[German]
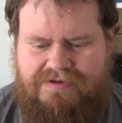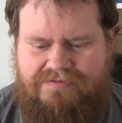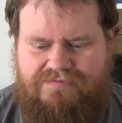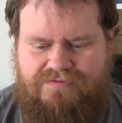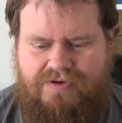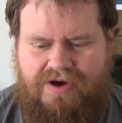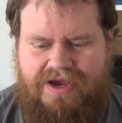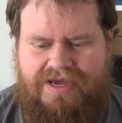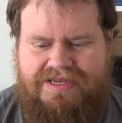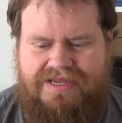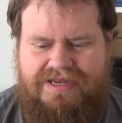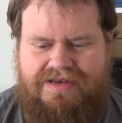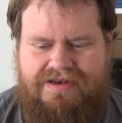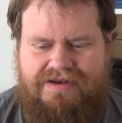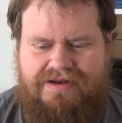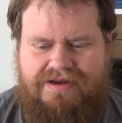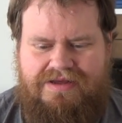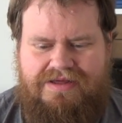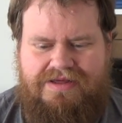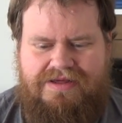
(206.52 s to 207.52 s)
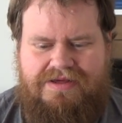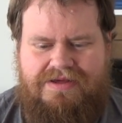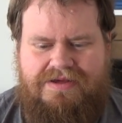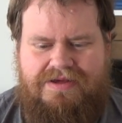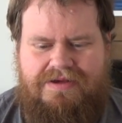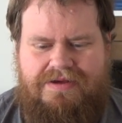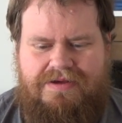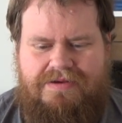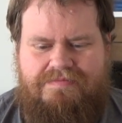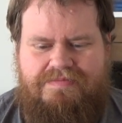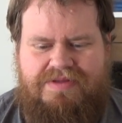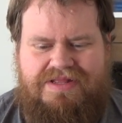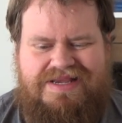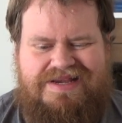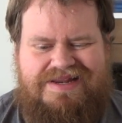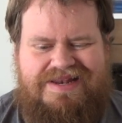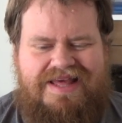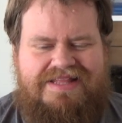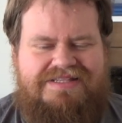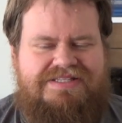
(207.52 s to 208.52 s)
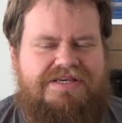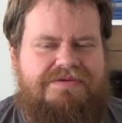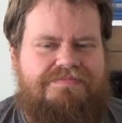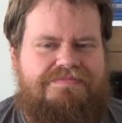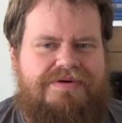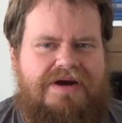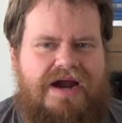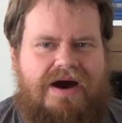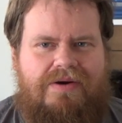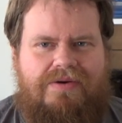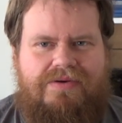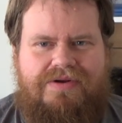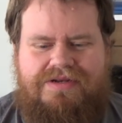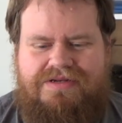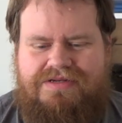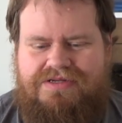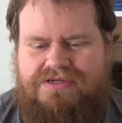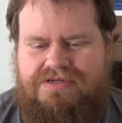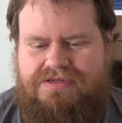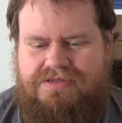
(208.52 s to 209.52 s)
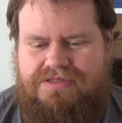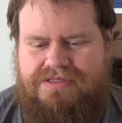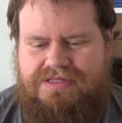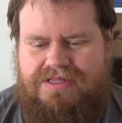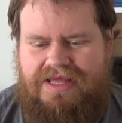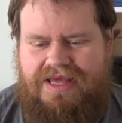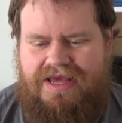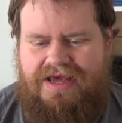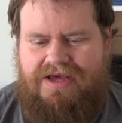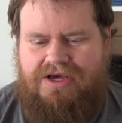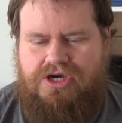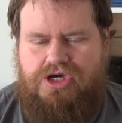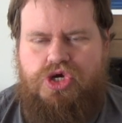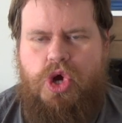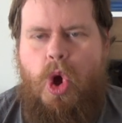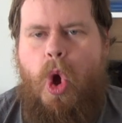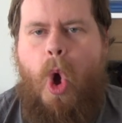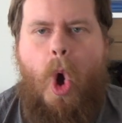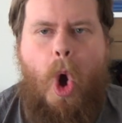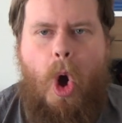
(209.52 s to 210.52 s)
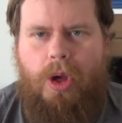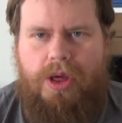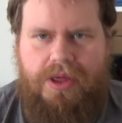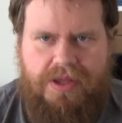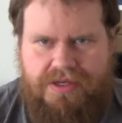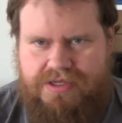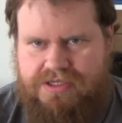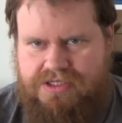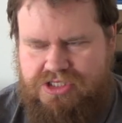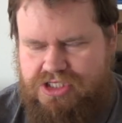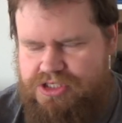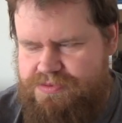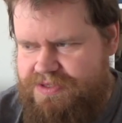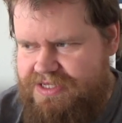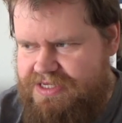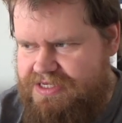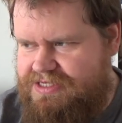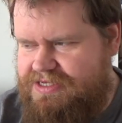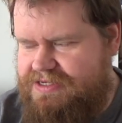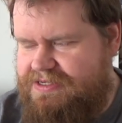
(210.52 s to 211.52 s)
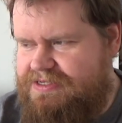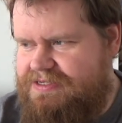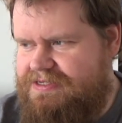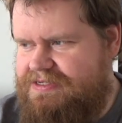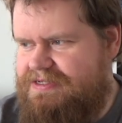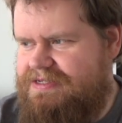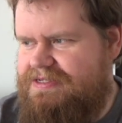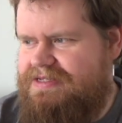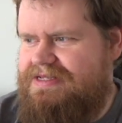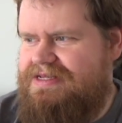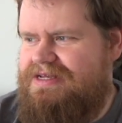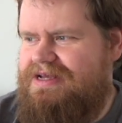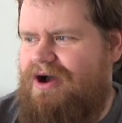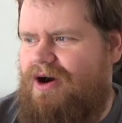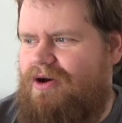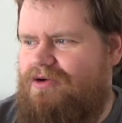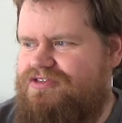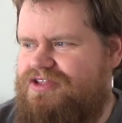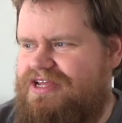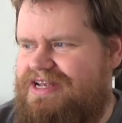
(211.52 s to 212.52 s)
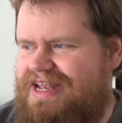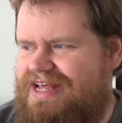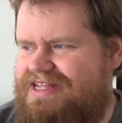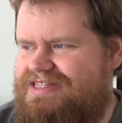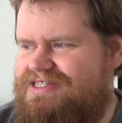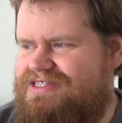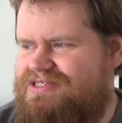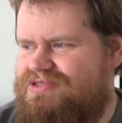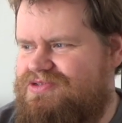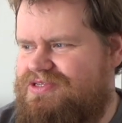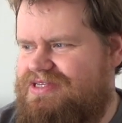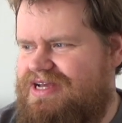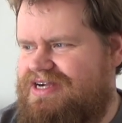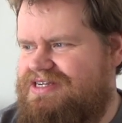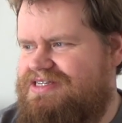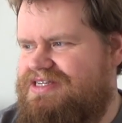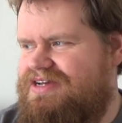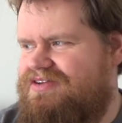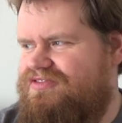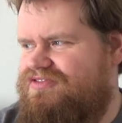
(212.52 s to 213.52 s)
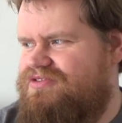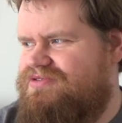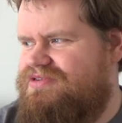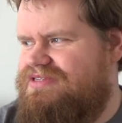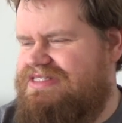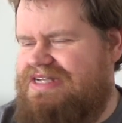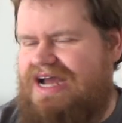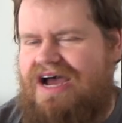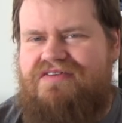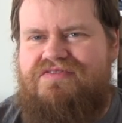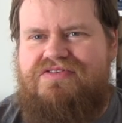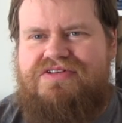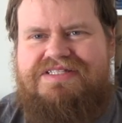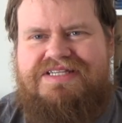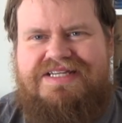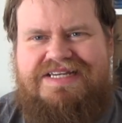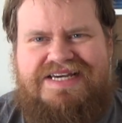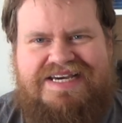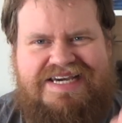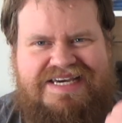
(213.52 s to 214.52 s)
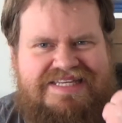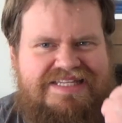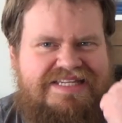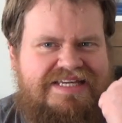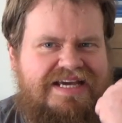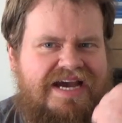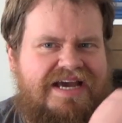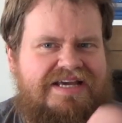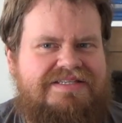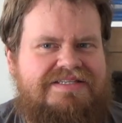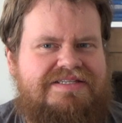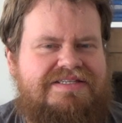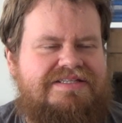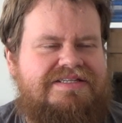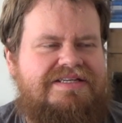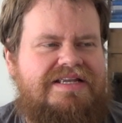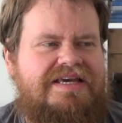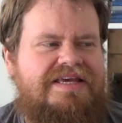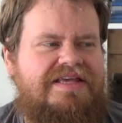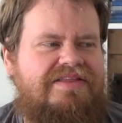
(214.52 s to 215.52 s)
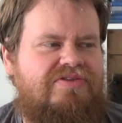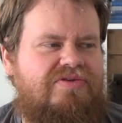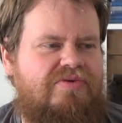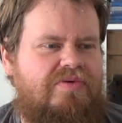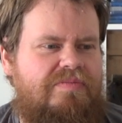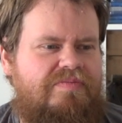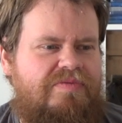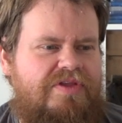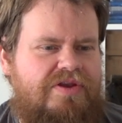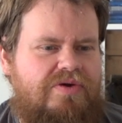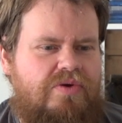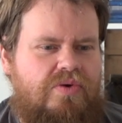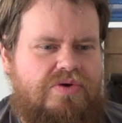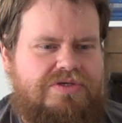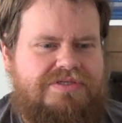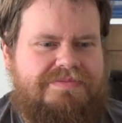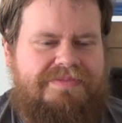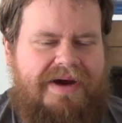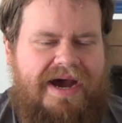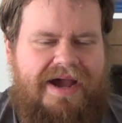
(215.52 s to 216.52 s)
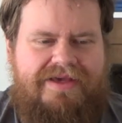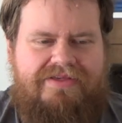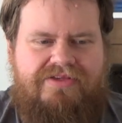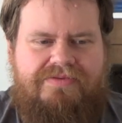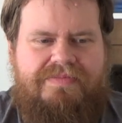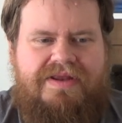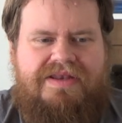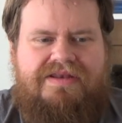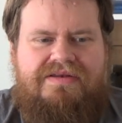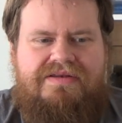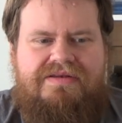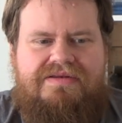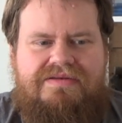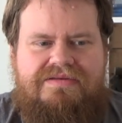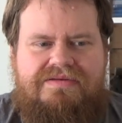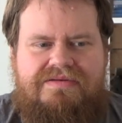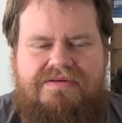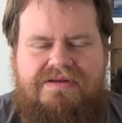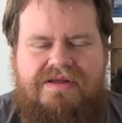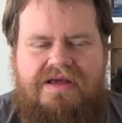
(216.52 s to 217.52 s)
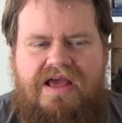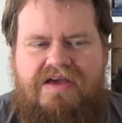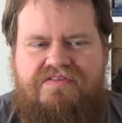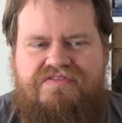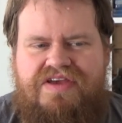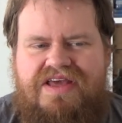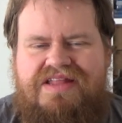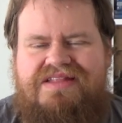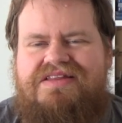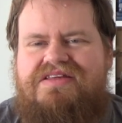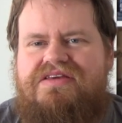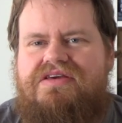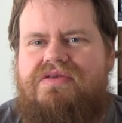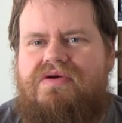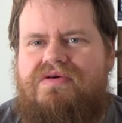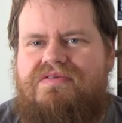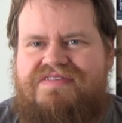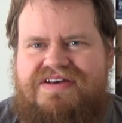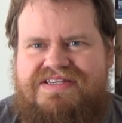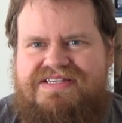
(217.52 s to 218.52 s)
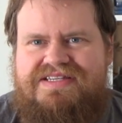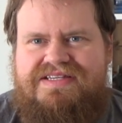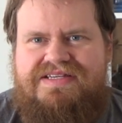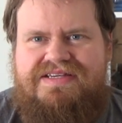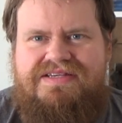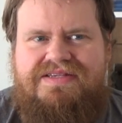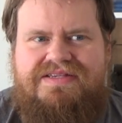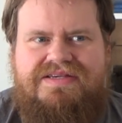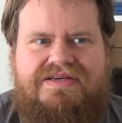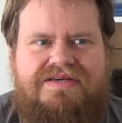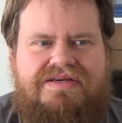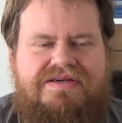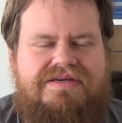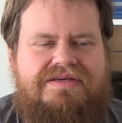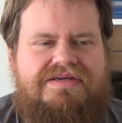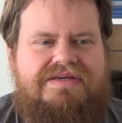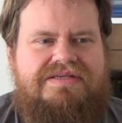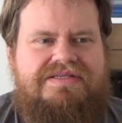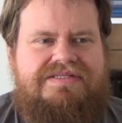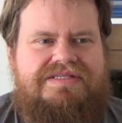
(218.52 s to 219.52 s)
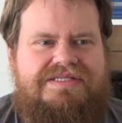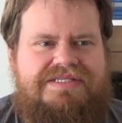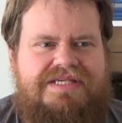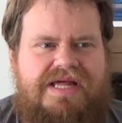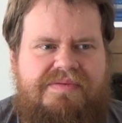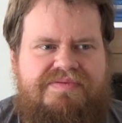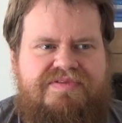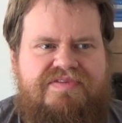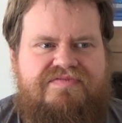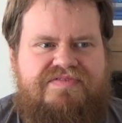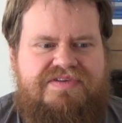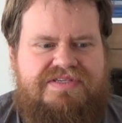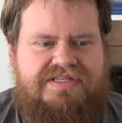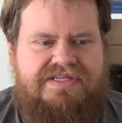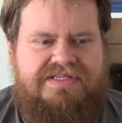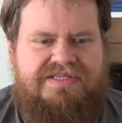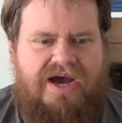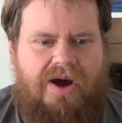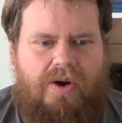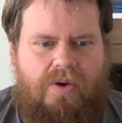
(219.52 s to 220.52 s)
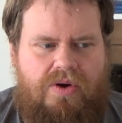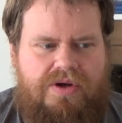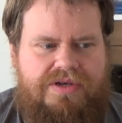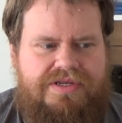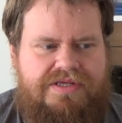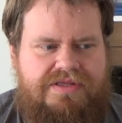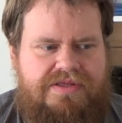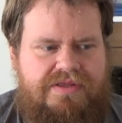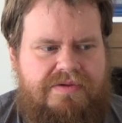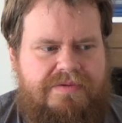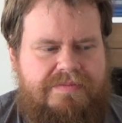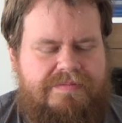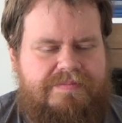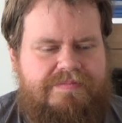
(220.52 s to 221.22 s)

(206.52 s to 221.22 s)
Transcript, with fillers: wo er dann mit Clancy Brown, der Kurgan spielt, auf den letzten sozusagen trifft und da wird es dann richtig heiß. Ne? Da geht es um den großen Preis. Man erfährt nicht genau, was es ist. Sie selbst wissen es auch nicht.